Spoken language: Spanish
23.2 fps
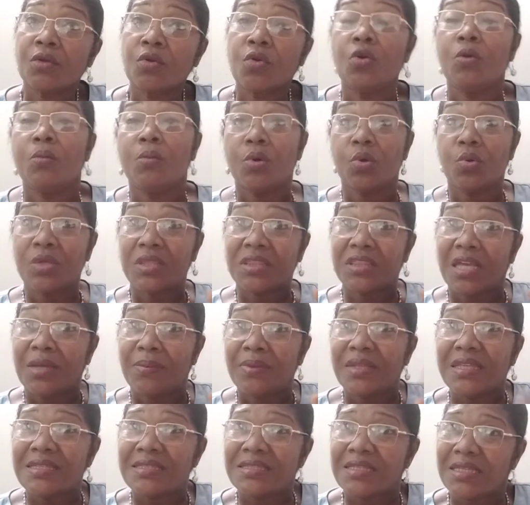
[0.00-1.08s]
como lo
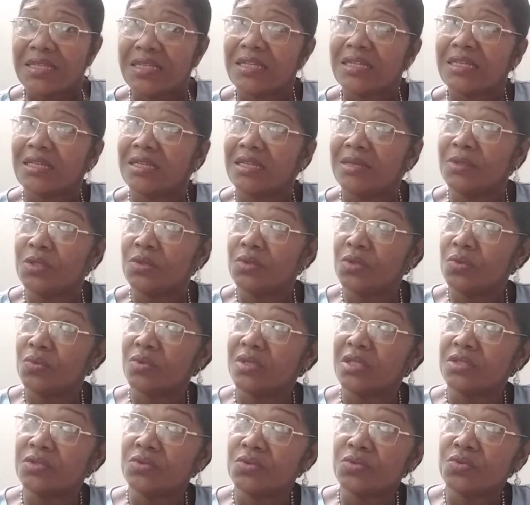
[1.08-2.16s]
establece el Reglamento de
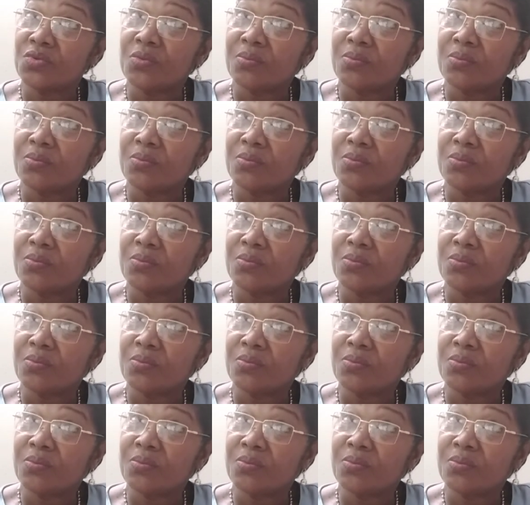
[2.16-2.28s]
Educación